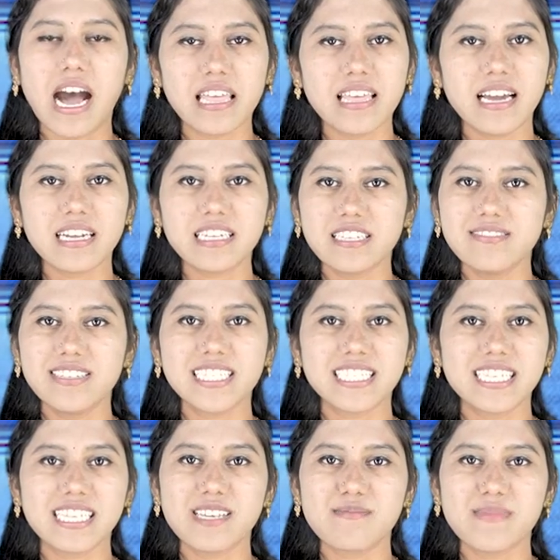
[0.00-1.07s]
ఆధార్ టీవీ
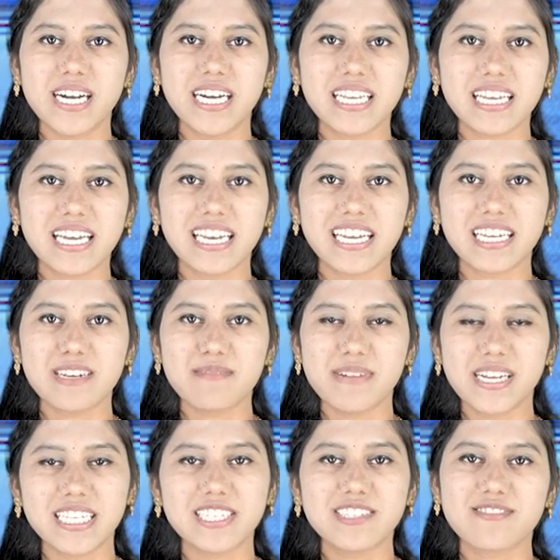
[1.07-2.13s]
సినీ మహల్
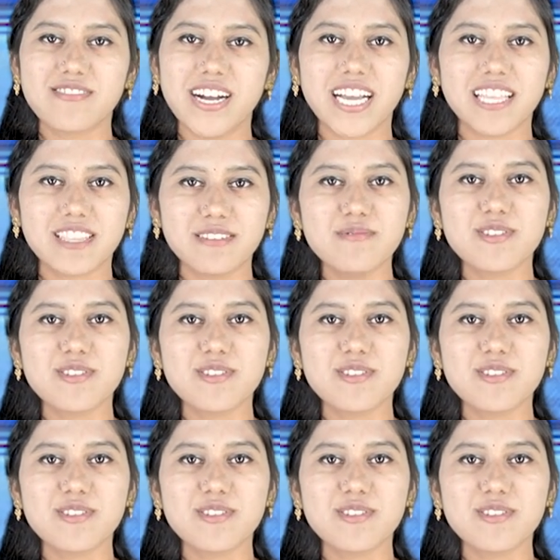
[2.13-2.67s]
కార్యక్రమానికి స్వాగతం